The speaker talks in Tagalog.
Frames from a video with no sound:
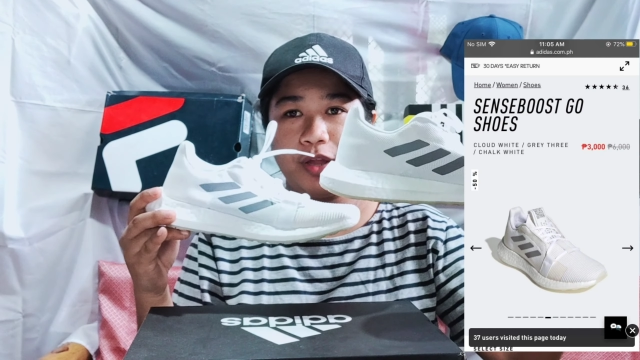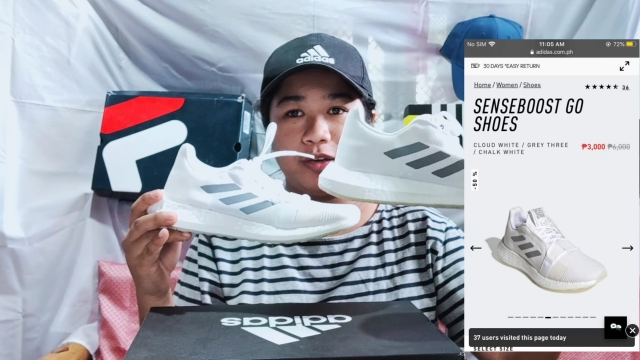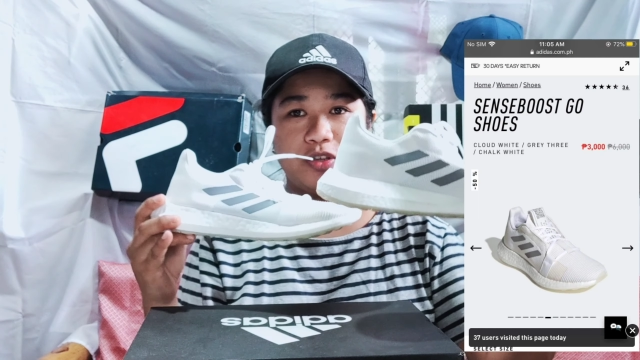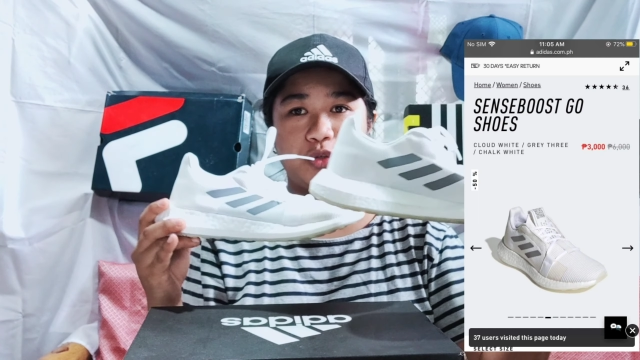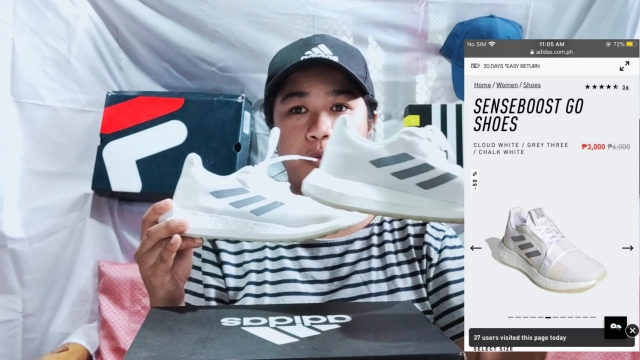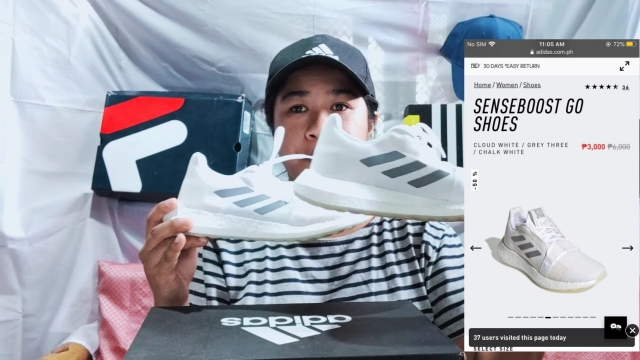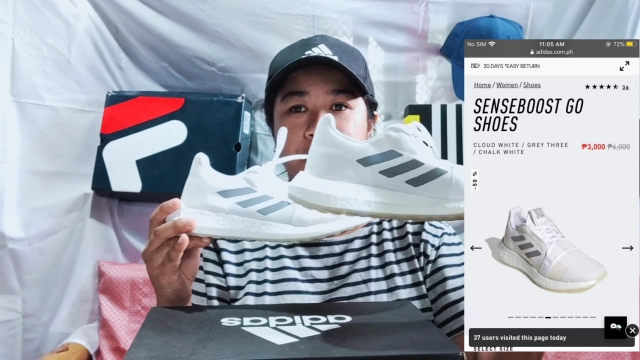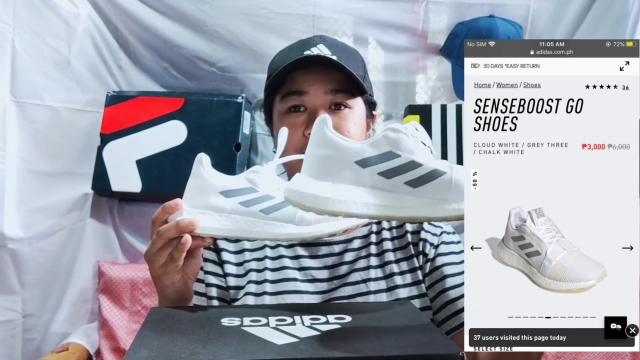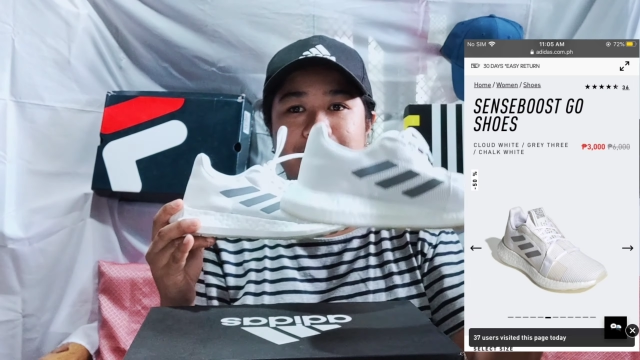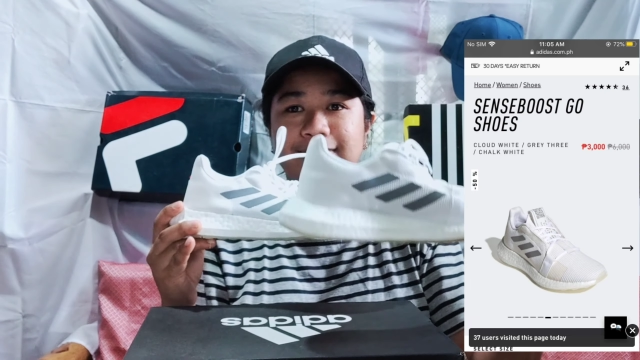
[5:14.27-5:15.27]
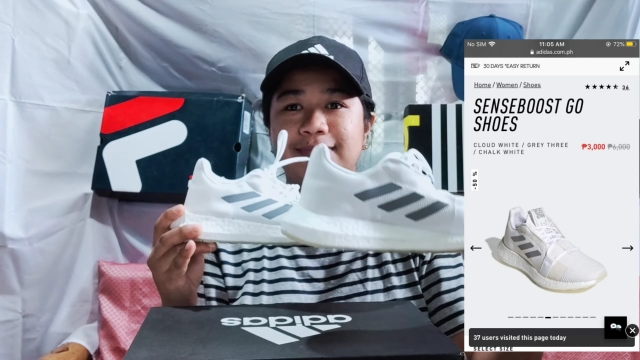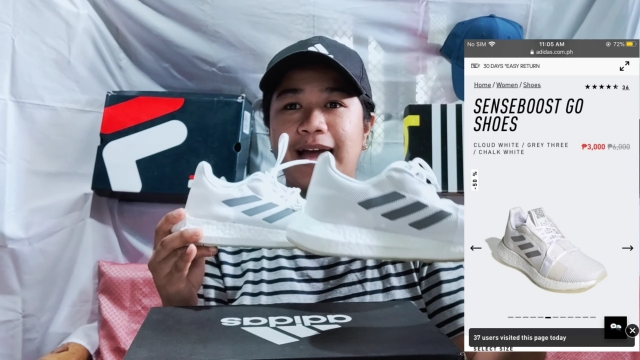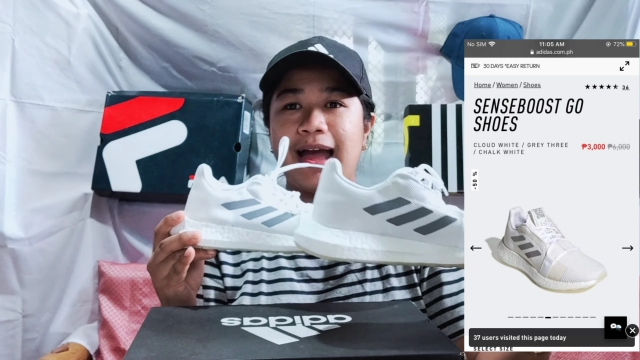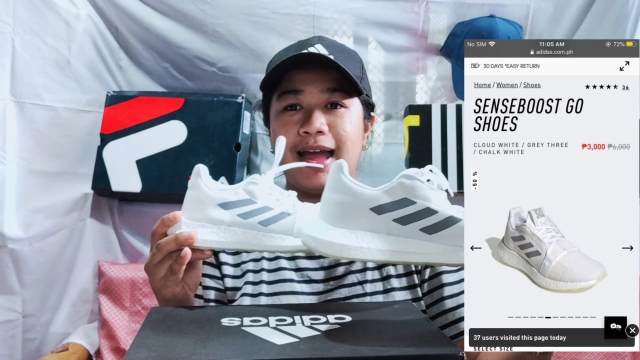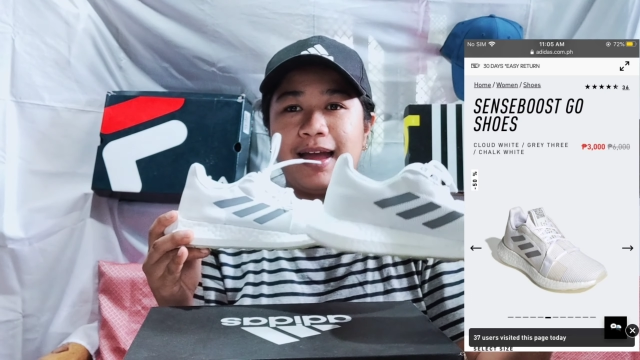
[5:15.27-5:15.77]
na super
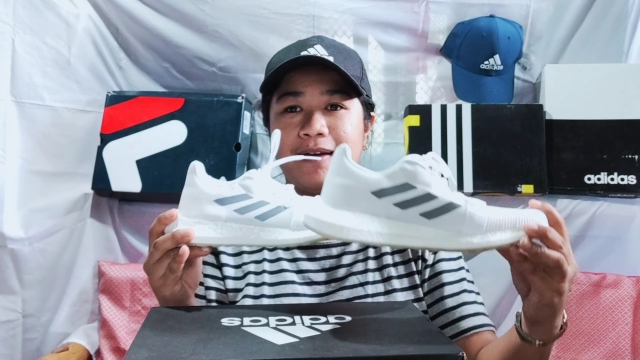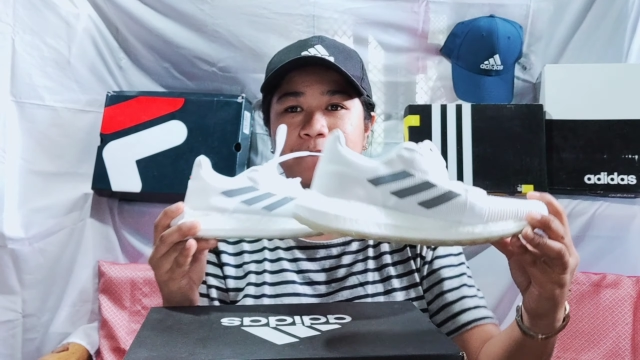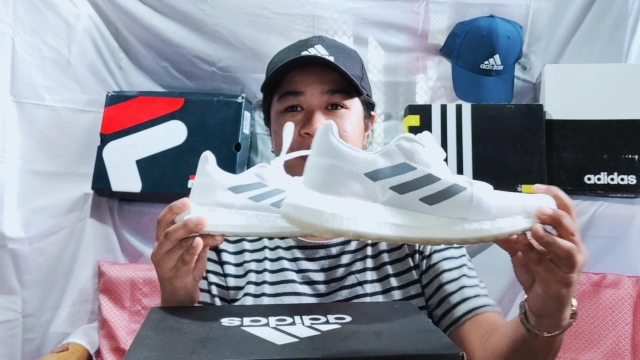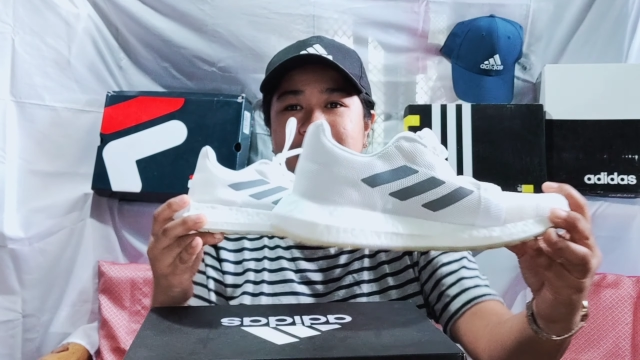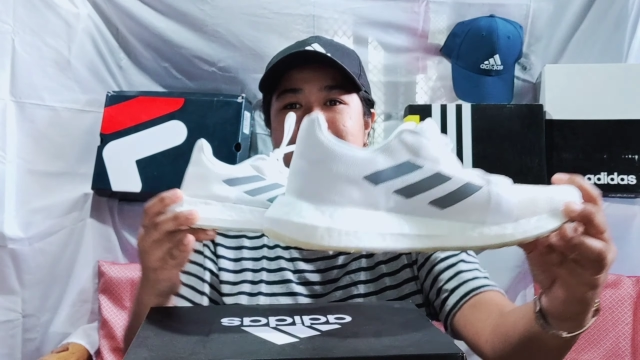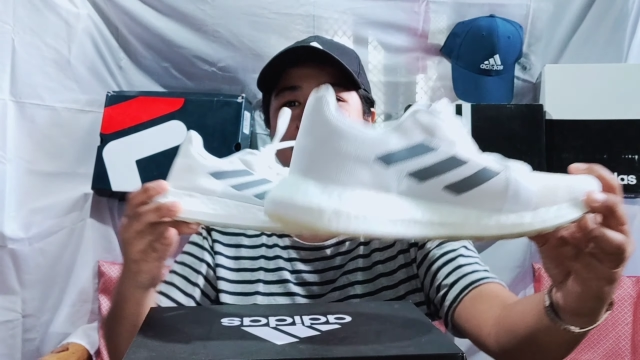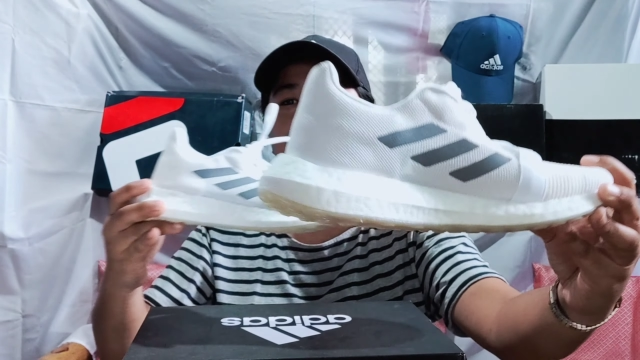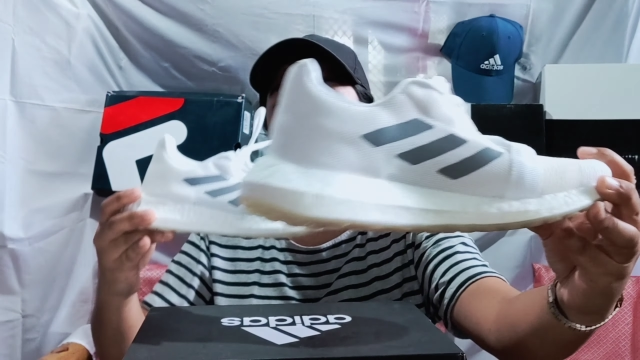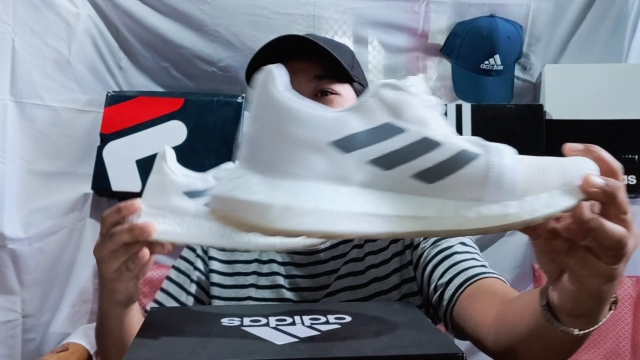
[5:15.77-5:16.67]
ganda. Yan.